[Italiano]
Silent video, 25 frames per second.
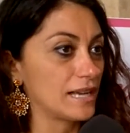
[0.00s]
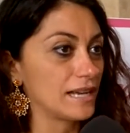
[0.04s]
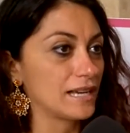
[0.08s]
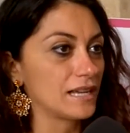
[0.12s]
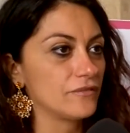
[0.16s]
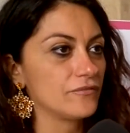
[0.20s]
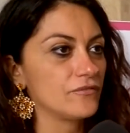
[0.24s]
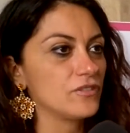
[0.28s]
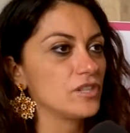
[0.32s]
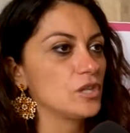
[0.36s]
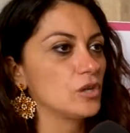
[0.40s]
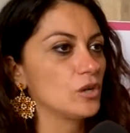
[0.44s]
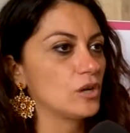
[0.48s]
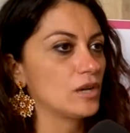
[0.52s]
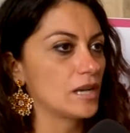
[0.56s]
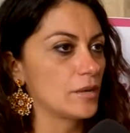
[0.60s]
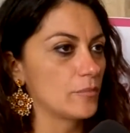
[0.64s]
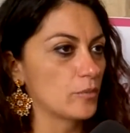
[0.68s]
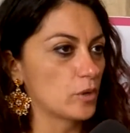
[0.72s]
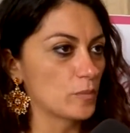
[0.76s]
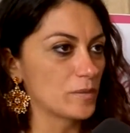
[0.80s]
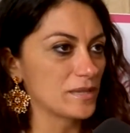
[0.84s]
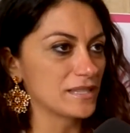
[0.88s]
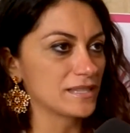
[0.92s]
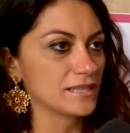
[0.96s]
Questi gli
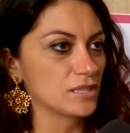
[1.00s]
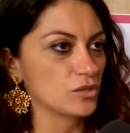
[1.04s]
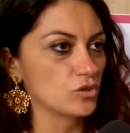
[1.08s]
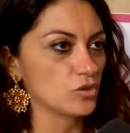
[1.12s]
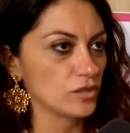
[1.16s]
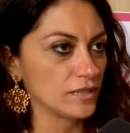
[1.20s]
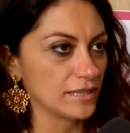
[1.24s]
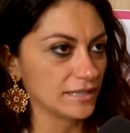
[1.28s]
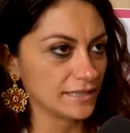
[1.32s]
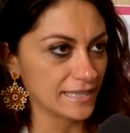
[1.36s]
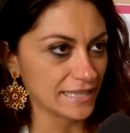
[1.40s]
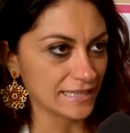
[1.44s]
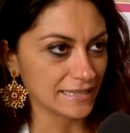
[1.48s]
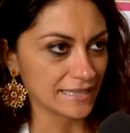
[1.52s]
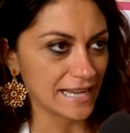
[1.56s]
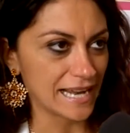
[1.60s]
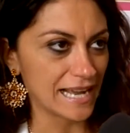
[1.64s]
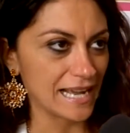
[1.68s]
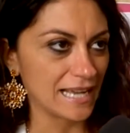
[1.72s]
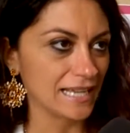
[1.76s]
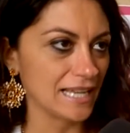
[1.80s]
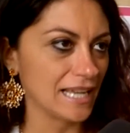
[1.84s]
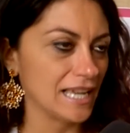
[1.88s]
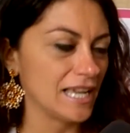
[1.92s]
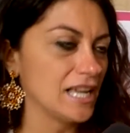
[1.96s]
ingredienti del
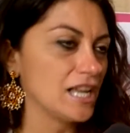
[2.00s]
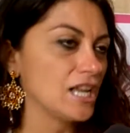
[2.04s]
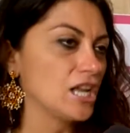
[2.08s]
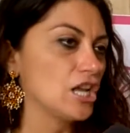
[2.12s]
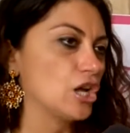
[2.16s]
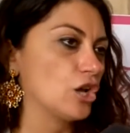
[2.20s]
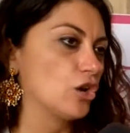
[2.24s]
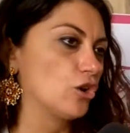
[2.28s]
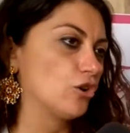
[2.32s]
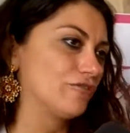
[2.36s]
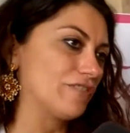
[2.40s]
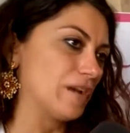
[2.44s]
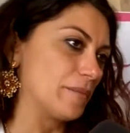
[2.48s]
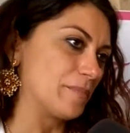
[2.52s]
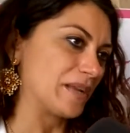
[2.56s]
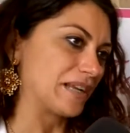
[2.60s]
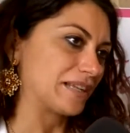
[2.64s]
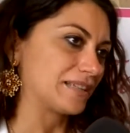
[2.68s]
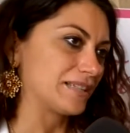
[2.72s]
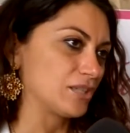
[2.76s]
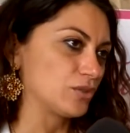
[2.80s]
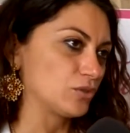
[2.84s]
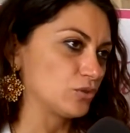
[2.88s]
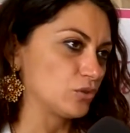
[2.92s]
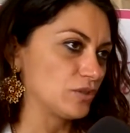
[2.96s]
cartellone ideato
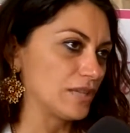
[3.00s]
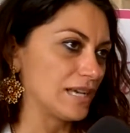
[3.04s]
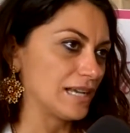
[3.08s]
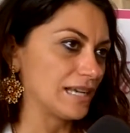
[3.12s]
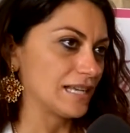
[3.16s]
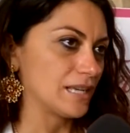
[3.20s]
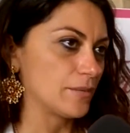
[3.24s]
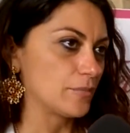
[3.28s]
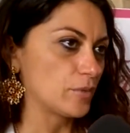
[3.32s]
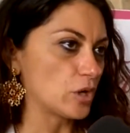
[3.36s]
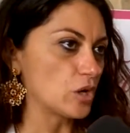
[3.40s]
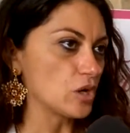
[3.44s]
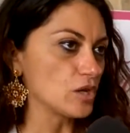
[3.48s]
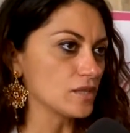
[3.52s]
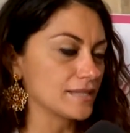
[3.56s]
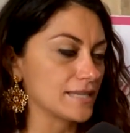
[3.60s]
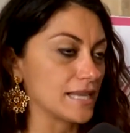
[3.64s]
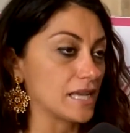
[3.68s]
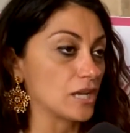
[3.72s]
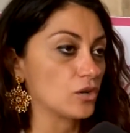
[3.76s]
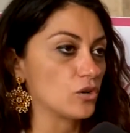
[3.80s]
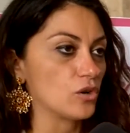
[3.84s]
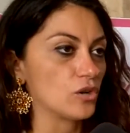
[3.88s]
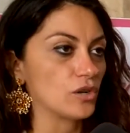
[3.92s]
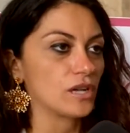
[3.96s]
da L'altro
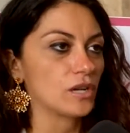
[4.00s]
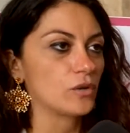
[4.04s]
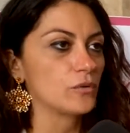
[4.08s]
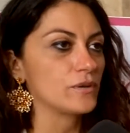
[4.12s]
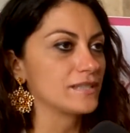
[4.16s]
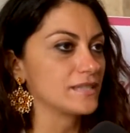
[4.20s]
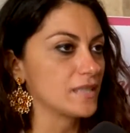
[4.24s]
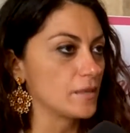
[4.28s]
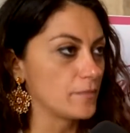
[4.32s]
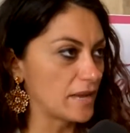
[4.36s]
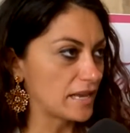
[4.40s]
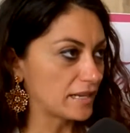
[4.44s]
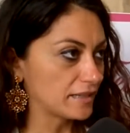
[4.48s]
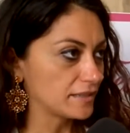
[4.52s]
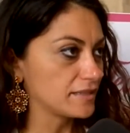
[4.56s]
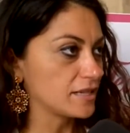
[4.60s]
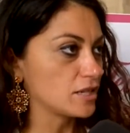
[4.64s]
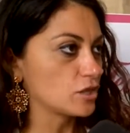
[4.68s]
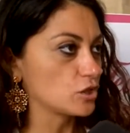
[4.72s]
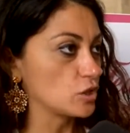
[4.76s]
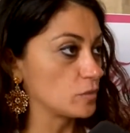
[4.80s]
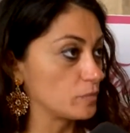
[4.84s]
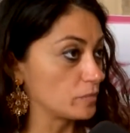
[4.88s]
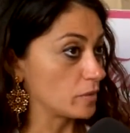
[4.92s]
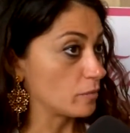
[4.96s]
teatro.
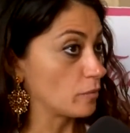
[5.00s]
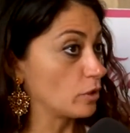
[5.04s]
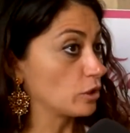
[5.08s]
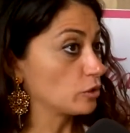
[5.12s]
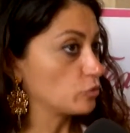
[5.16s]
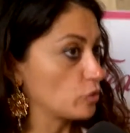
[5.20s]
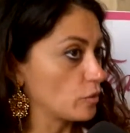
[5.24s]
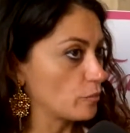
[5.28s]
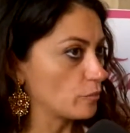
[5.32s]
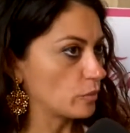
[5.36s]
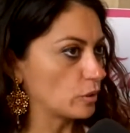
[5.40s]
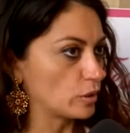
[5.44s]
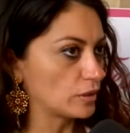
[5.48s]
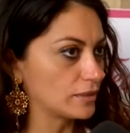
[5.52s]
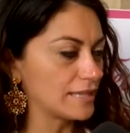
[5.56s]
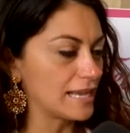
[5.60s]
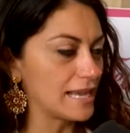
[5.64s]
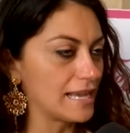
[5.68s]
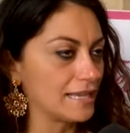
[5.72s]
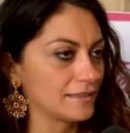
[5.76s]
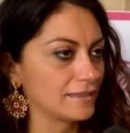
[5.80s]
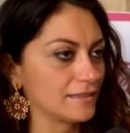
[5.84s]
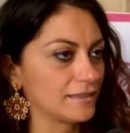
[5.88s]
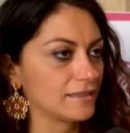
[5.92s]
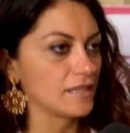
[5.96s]
Si è parlato di
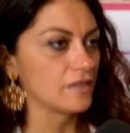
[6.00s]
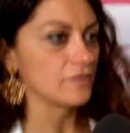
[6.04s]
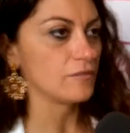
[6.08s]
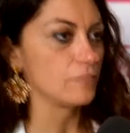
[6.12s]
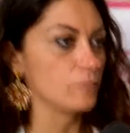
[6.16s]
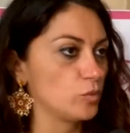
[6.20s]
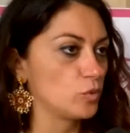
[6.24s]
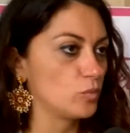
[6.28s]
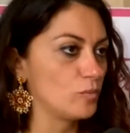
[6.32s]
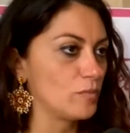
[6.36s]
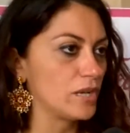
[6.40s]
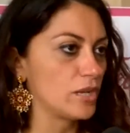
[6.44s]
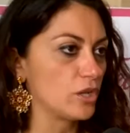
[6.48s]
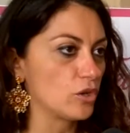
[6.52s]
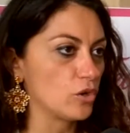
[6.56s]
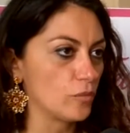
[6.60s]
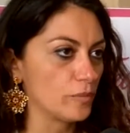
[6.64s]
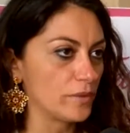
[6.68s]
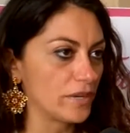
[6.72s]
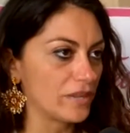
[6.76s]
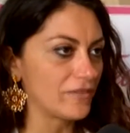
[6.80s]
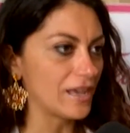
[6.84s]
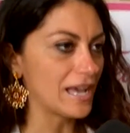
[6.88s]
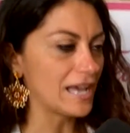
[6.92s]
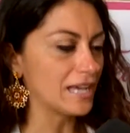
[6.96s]
questo presso il
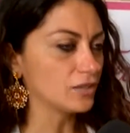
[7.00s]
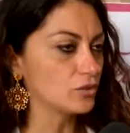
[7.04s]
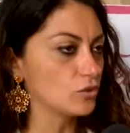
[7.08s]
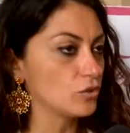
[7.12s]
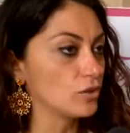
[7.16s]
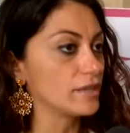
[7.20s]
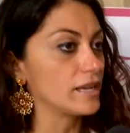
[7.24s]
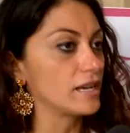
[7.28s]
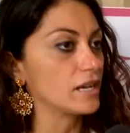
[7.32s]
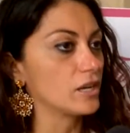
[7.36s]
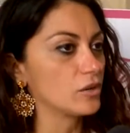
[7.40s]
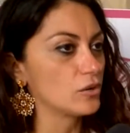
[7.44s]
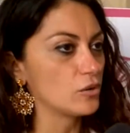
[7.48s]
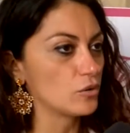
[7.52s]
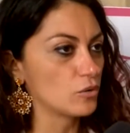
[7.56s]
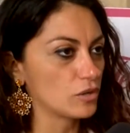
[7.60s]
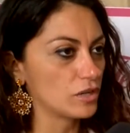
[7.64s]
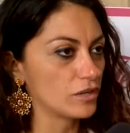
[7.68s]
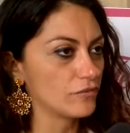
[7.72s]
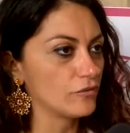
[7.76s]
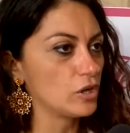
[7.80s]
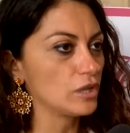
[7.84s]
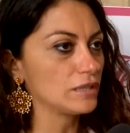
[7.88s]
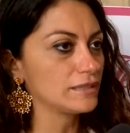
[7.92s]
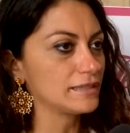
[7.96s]
chiosco di San
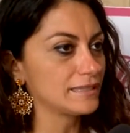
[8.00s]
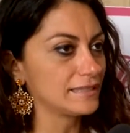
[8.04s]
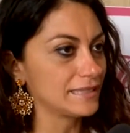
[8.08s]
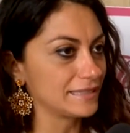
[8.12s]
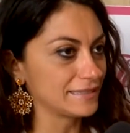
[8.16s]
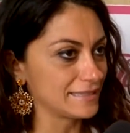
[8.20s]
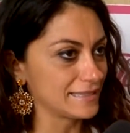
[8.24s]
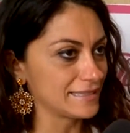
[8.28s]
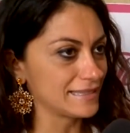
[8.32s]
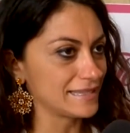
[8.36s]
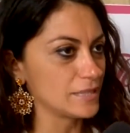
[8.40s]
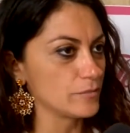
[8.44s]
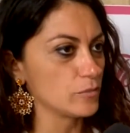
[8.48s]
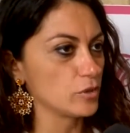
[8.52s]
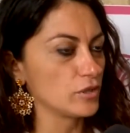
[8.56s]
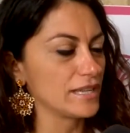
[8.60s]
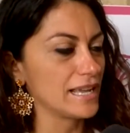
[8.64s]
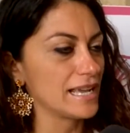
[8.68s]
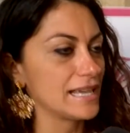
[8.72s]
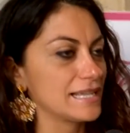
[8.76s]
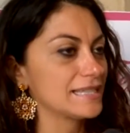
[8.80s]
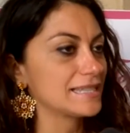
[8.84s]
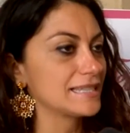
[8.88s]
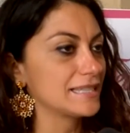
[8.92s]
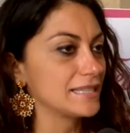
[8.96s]
Domenico
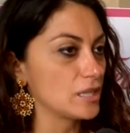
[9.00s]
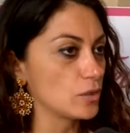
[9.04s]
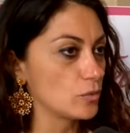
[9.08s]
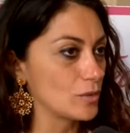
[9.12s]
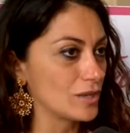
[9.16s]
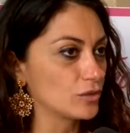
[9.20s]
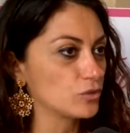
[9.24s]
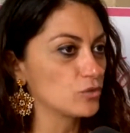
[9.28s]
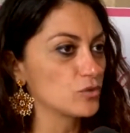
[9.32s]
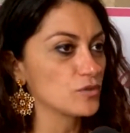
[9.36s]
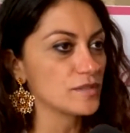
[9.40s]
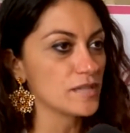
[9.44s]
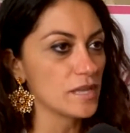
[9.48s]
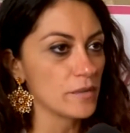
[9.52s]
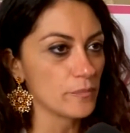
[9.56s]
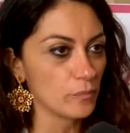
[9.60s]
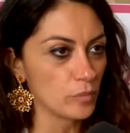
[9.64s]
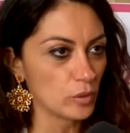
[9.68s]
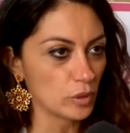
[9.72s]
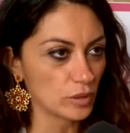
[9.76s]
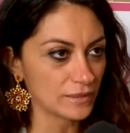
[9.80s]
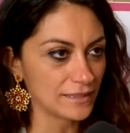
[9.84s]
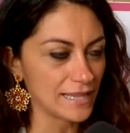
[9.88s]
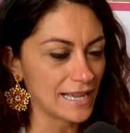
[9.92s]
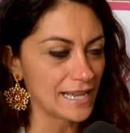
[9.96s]
giovedì
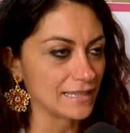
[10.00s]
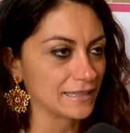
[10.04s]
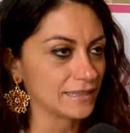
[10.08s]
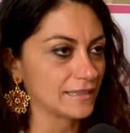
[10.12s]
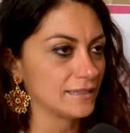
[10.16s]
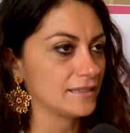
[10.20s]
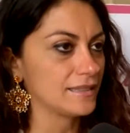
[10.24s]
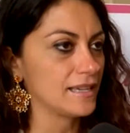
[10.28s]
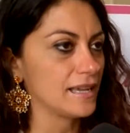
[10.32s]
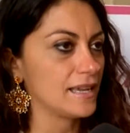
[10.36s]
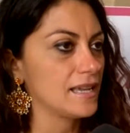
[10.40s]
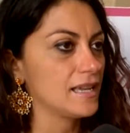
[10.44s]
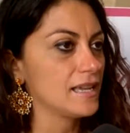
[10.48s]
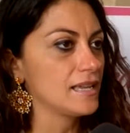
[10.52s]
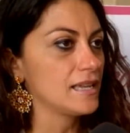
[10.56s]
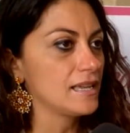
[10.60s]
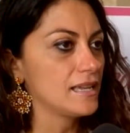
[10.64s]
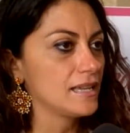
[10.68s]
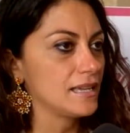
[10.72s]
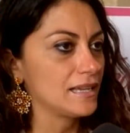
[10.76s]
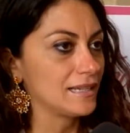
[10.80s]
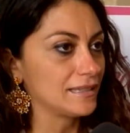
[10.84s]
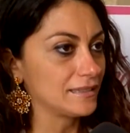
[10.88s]
1 ottobre.